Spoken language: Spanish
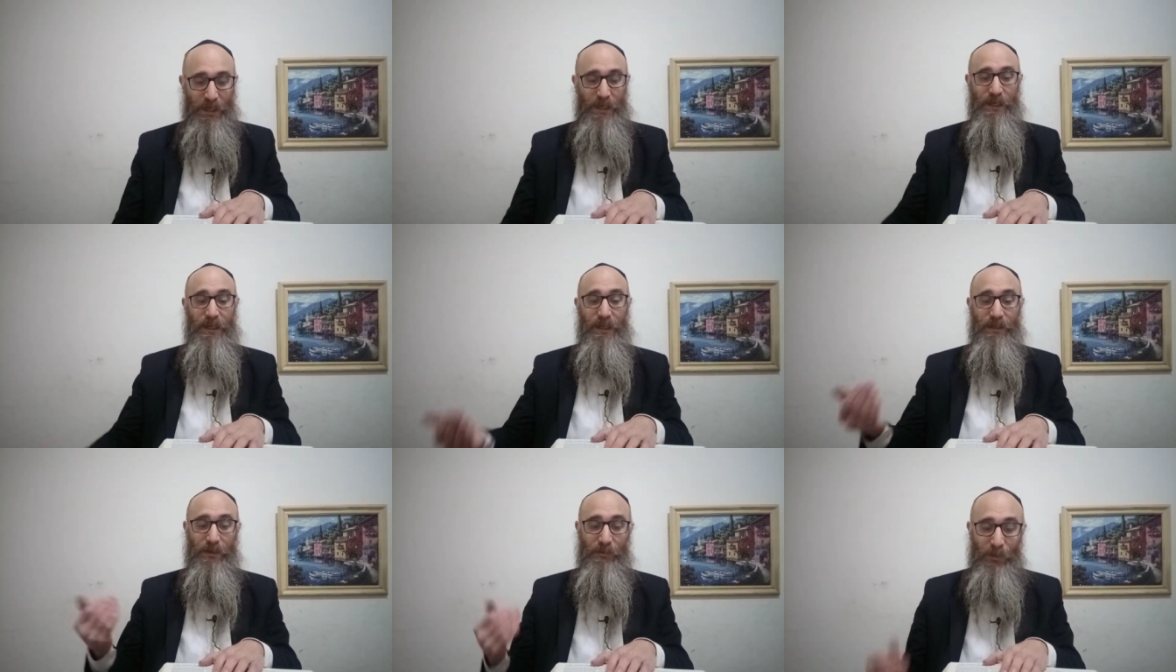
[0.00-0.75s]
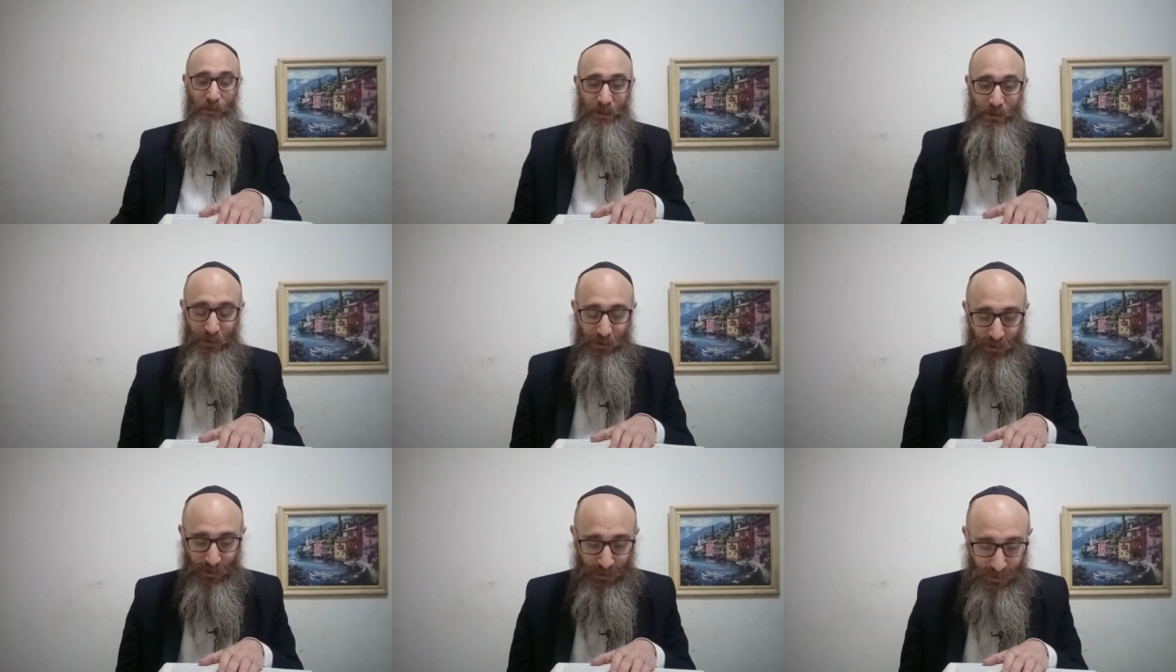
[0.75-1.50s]
Y en el
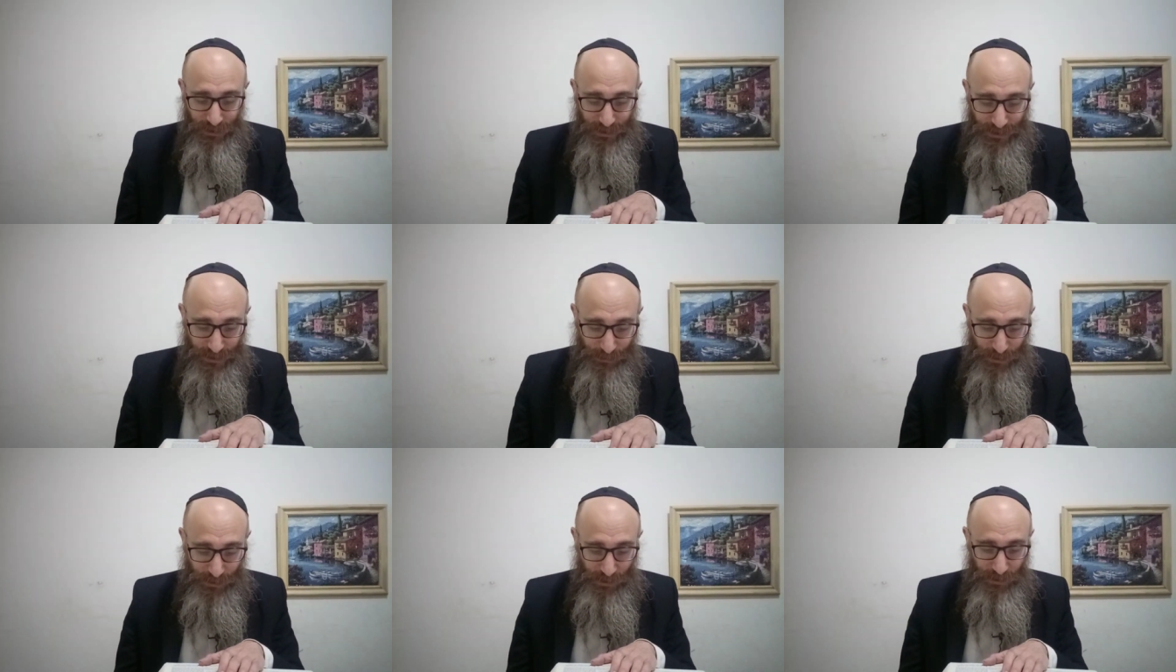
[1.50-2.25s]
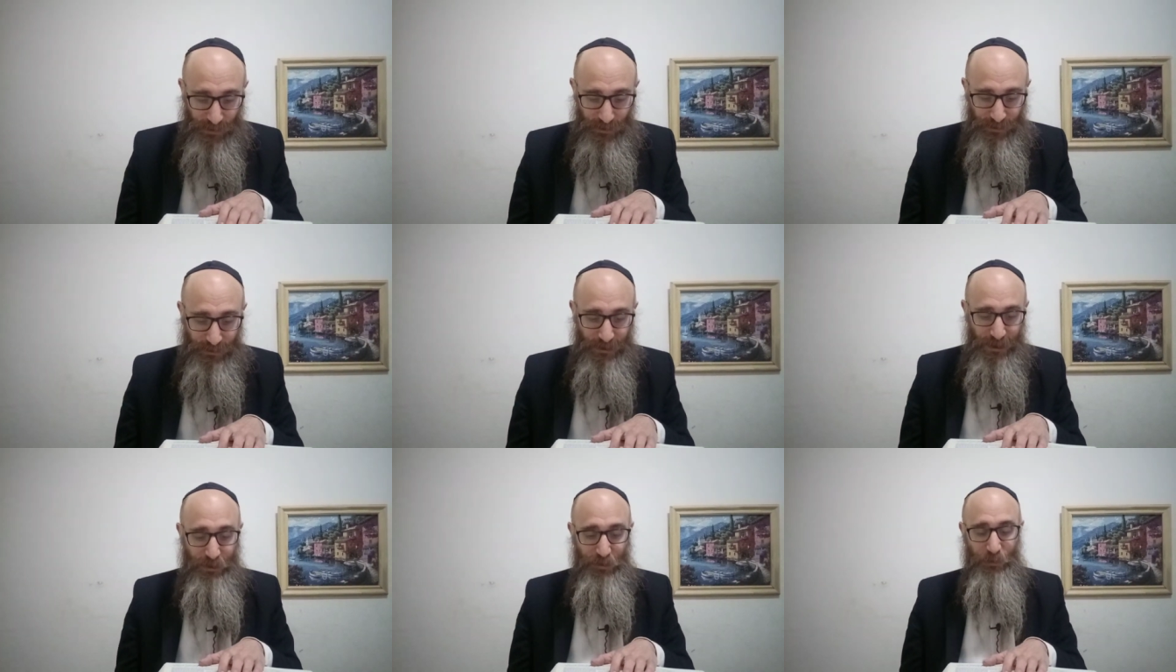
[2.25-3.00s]
momento de toda la rebelión,
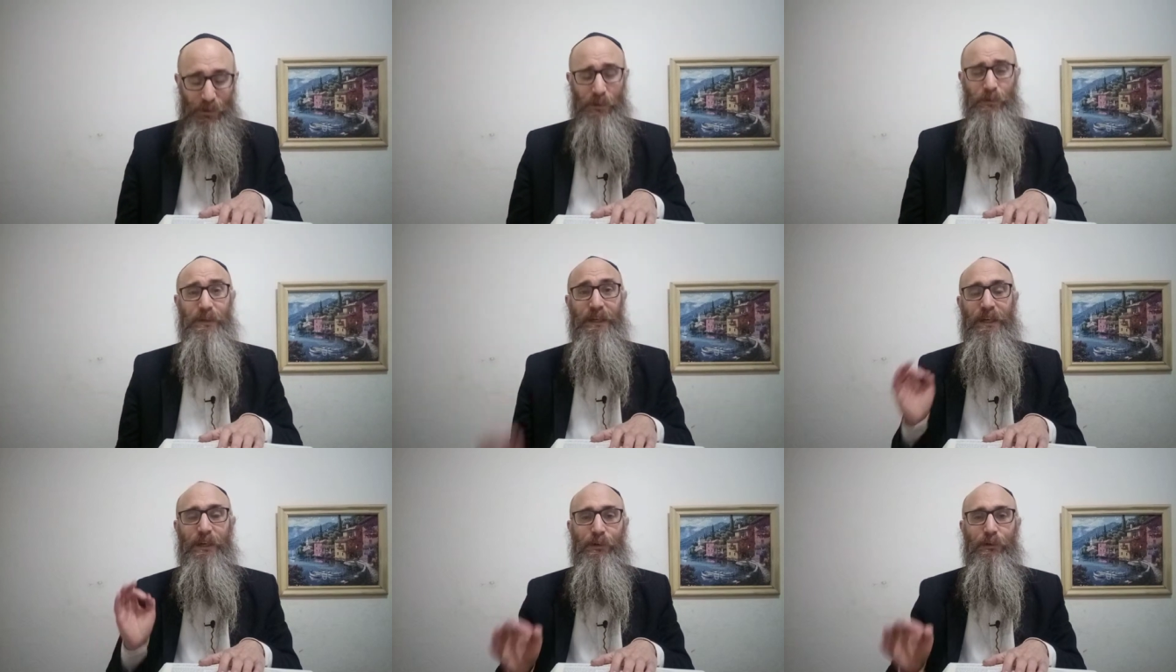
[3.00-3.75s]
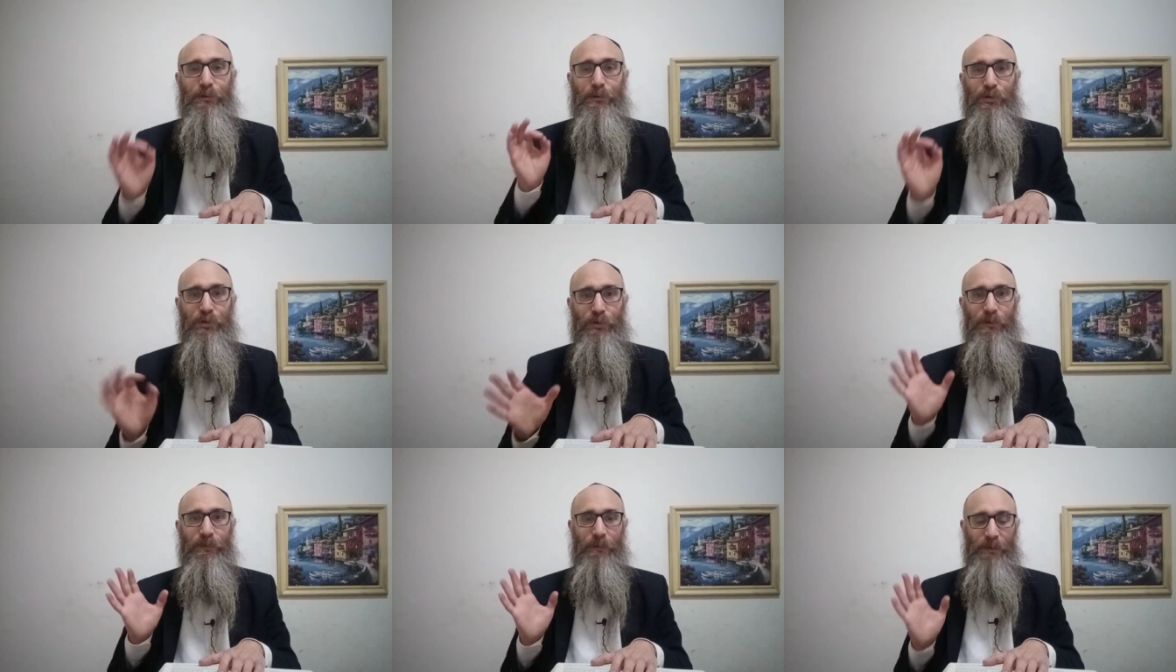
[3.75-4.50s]
ellos tuvieron un Hirur
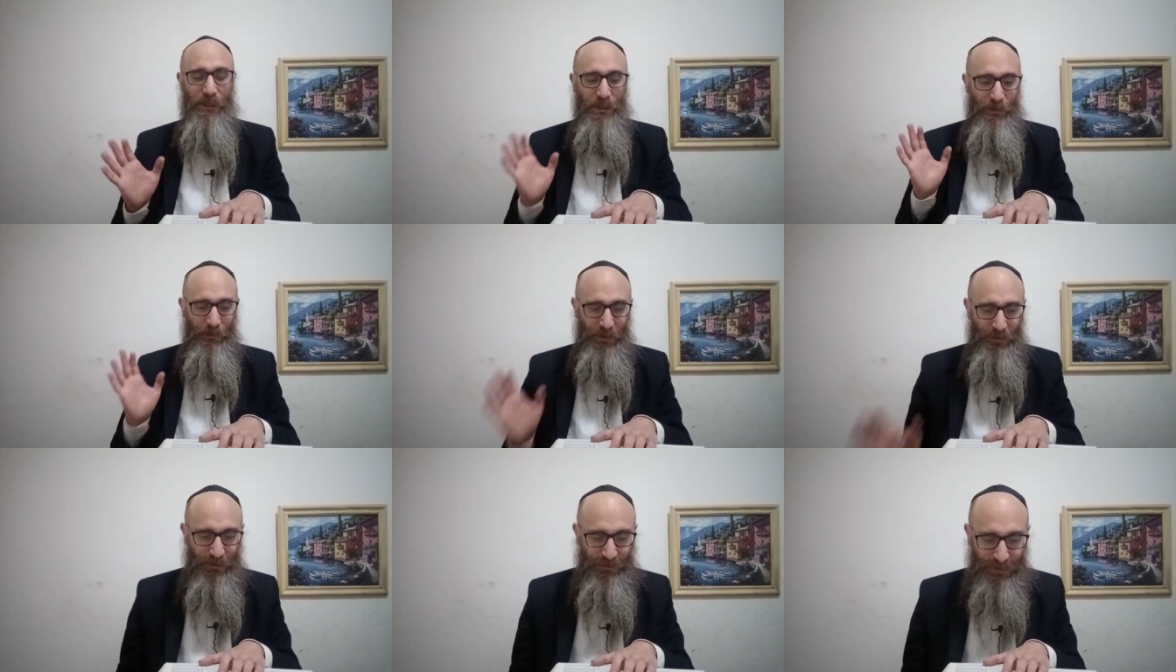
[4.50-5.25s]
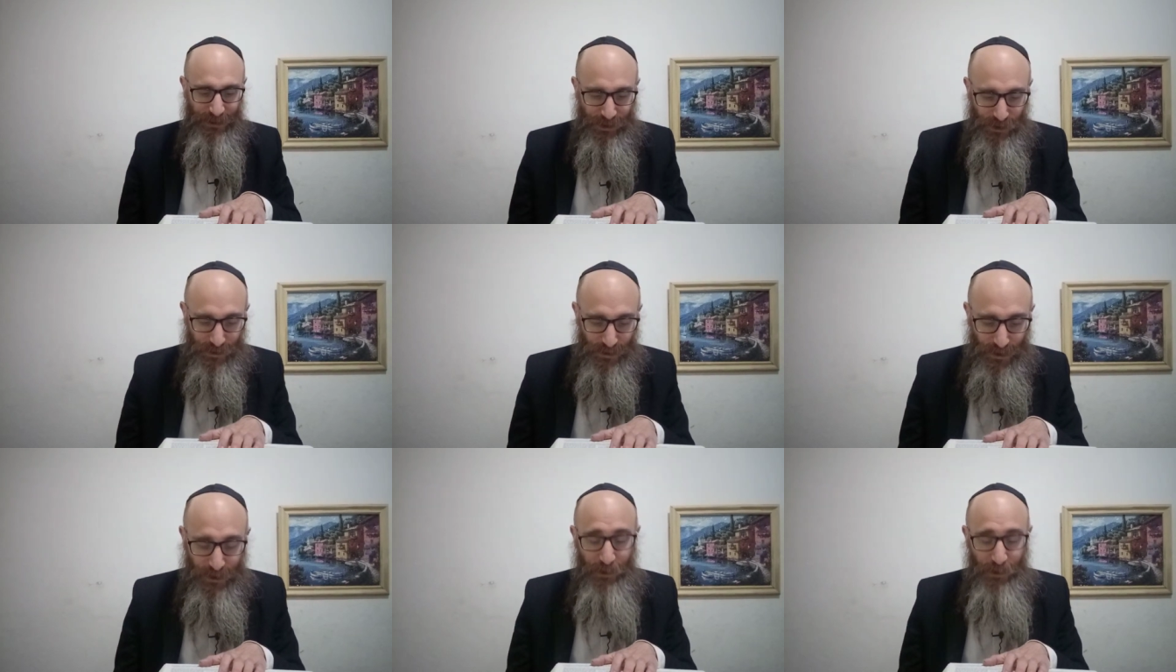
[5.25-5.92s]
Shuvab Belibam, así dice Rashi,